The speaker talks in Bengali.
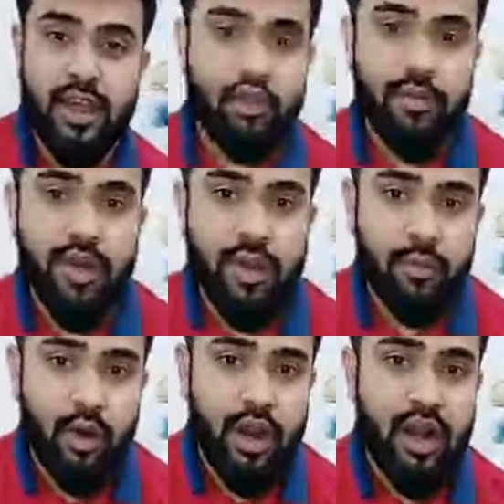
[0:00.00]
এটা কিন্তু আমাকে
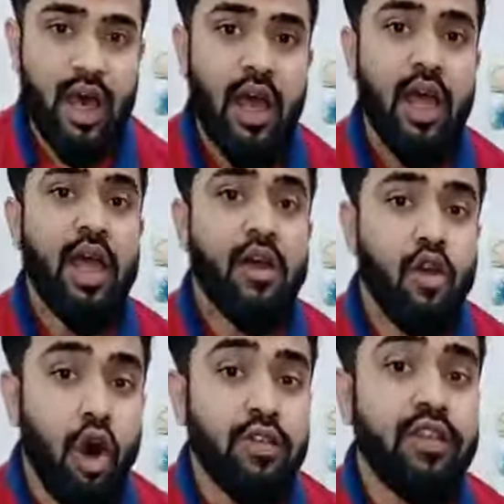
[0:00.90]
বললেন না
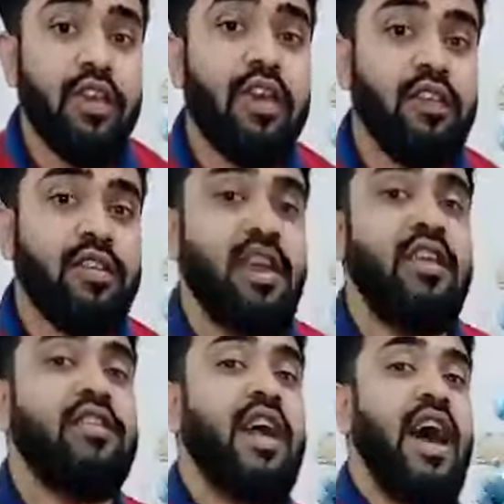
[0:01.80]
ক্রস স্টিচ